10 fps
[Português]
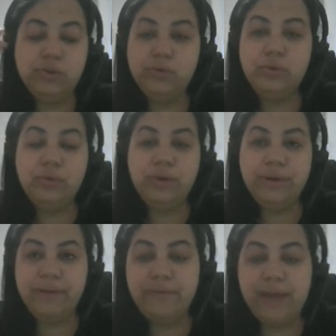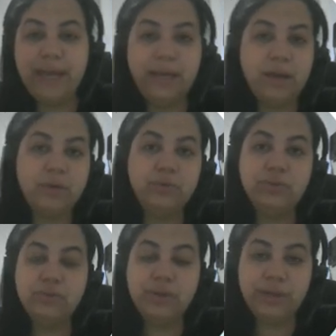julho do ano que vem, em
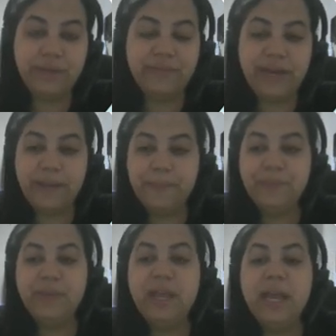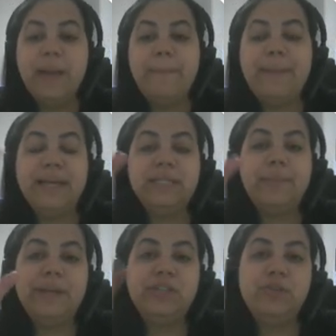agosto do ano que vem. Mas a
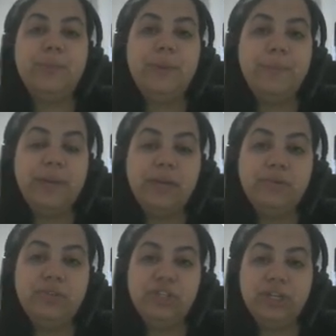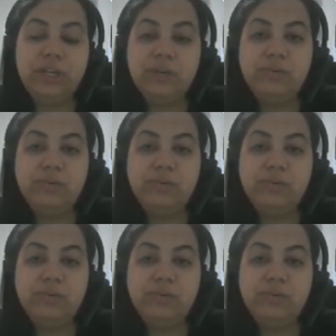partir do primeiro dia que eu